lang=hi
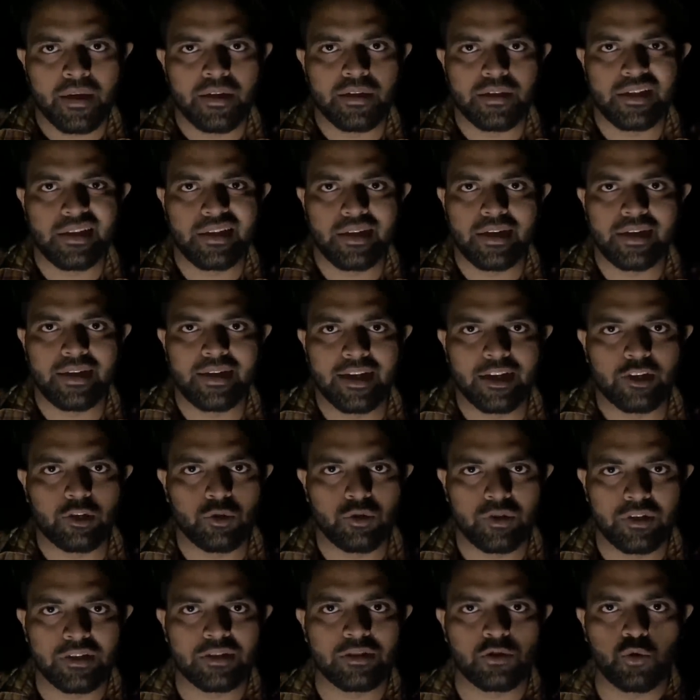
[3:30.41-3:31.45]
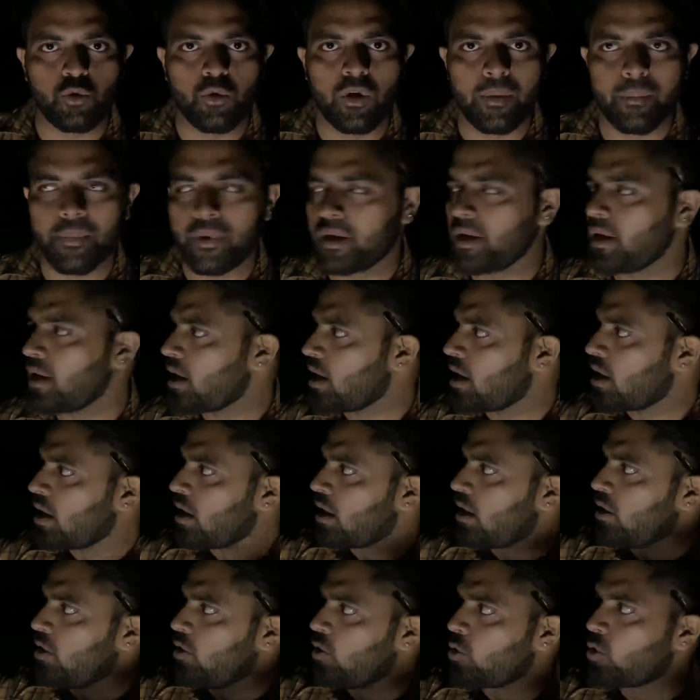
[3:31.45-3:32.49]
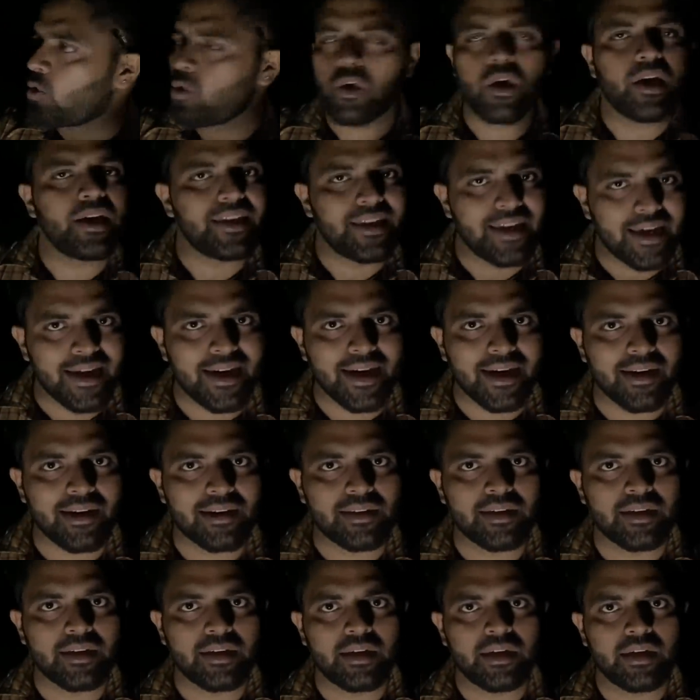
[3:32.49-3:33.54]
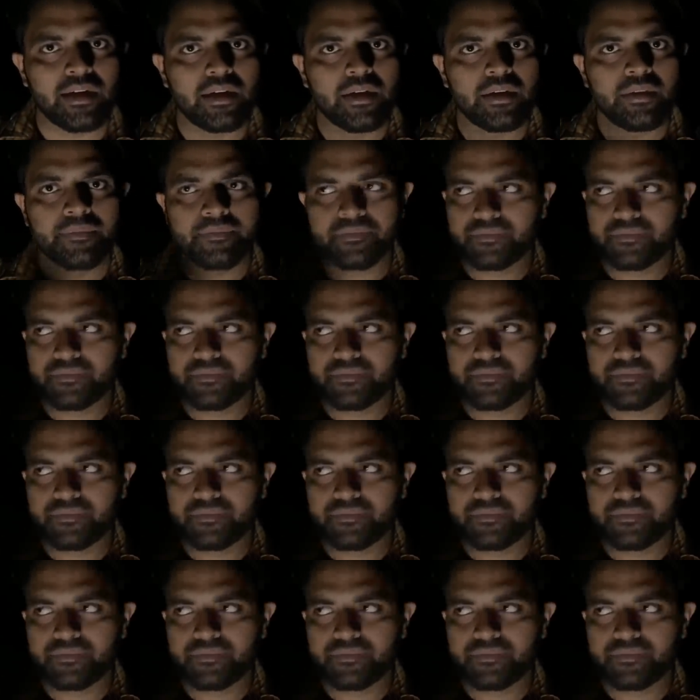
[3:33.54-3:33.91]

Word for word: जिनकी डेथ हुई थी इस कुएँ में लोगों का ये कहना था कि